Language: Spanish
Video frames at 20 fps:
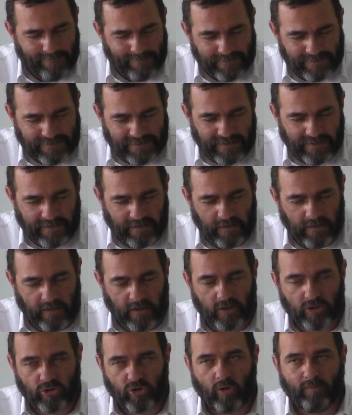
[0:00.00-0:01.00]
si
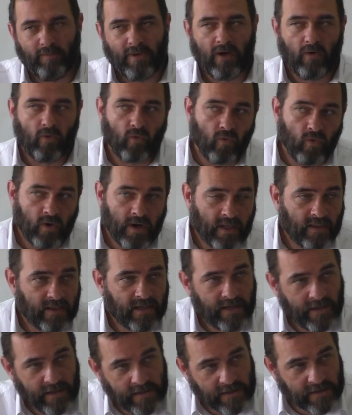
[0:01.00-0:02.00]
toma una
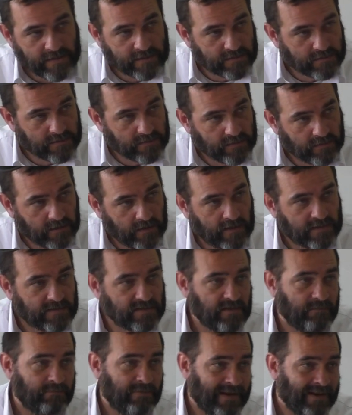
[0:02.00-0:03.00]
de ellas y la
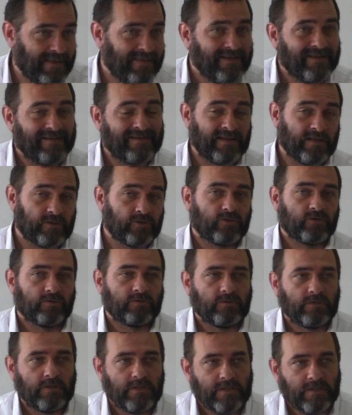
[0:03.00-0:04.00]
separa del resto,
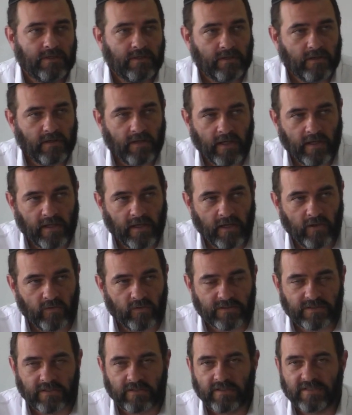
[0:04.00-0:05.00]
es que ahí lo
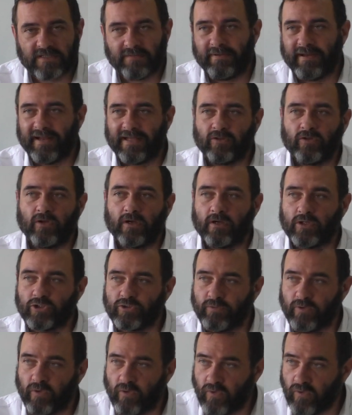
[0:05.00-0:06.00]
que se está separando de
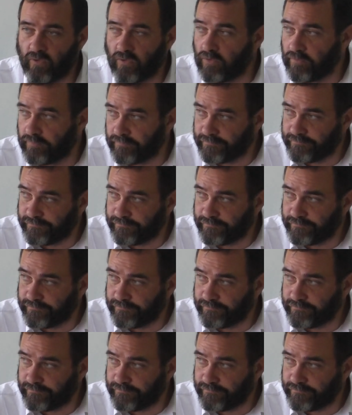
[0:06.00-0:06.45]
el Hu,